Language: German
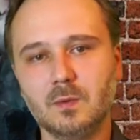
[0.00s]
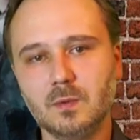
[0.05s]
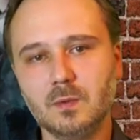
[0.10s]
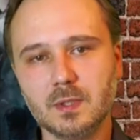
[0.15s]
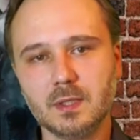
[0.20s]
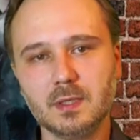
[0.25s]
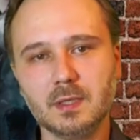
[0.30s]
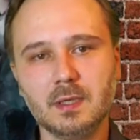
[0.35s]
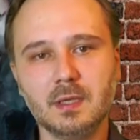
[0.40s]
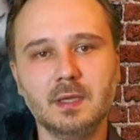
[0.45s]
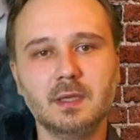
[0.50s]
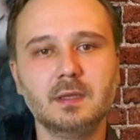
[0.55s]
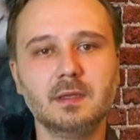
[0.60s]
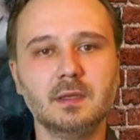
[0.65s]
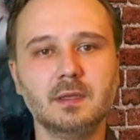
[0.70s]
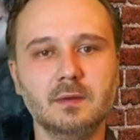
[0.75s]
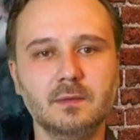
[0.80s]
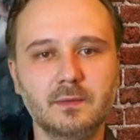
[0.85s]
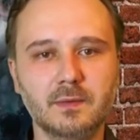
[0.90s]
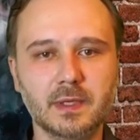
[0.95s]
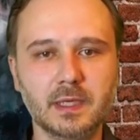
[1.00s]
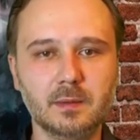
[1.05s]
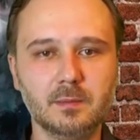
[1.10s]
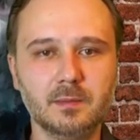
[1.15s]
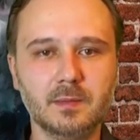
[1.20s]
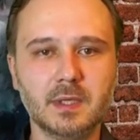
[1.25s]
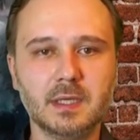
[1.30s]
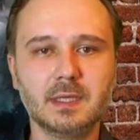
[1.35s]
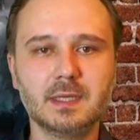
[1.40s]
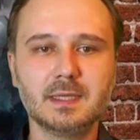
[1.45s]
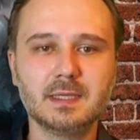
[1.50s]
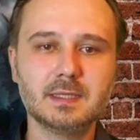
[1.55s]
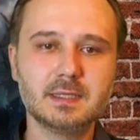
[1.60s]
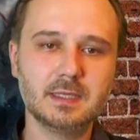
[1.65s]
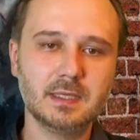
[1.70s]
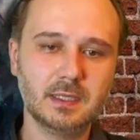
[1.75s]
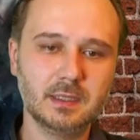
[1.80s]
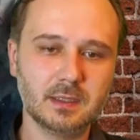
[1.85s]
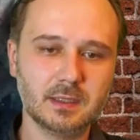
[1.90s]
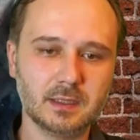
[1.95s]
oder den Film
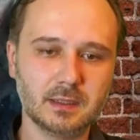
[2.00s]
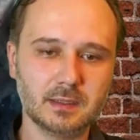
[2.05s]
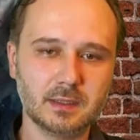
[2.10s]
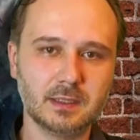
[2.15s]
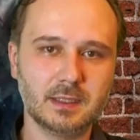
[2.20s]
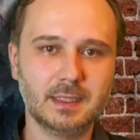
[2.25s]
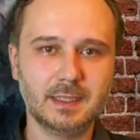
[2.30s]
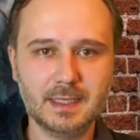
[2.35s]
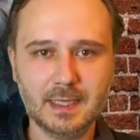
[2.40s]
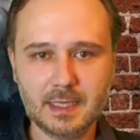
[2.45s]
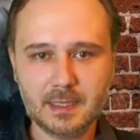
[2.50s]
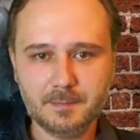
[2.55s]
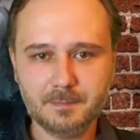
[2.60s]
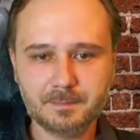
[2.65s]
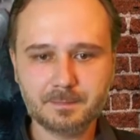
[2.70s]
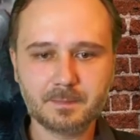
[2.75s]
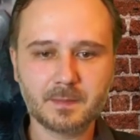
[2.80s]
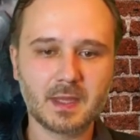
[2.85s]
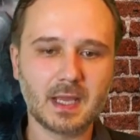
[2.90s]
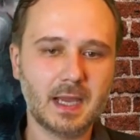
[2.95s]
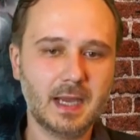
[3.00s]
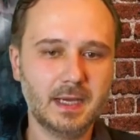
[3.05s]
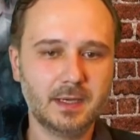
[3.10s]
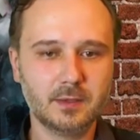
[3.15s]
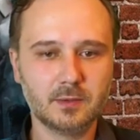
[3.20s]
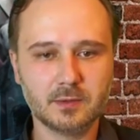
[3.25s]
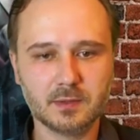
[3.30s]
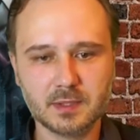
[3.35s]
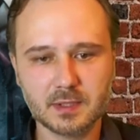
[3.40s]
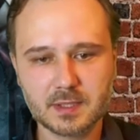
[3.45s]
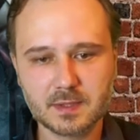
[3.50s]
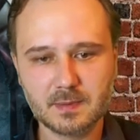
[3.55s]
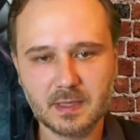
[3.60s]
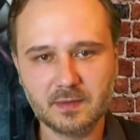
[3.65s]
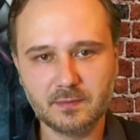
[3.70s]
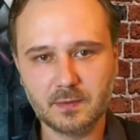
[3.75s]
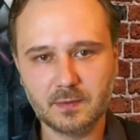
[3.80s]
gesehen hättet. Ja, ein oder zwei